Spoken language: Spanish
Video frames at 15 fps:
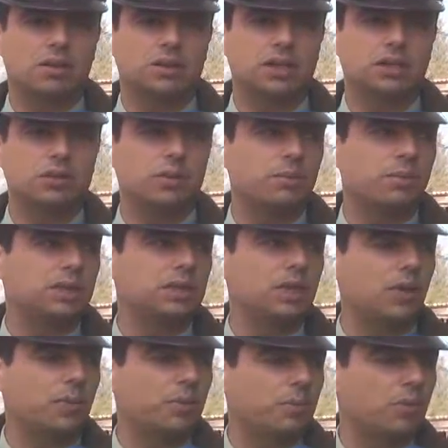siendo
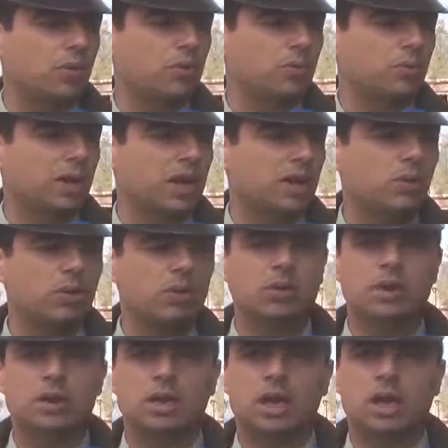investido por un
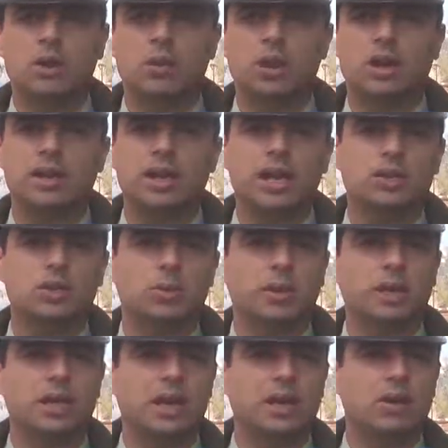vehículo, el cual habría
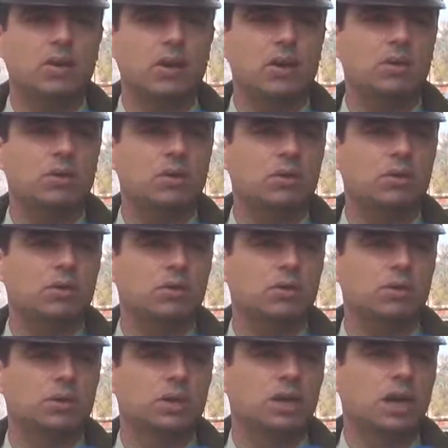atropellado a los,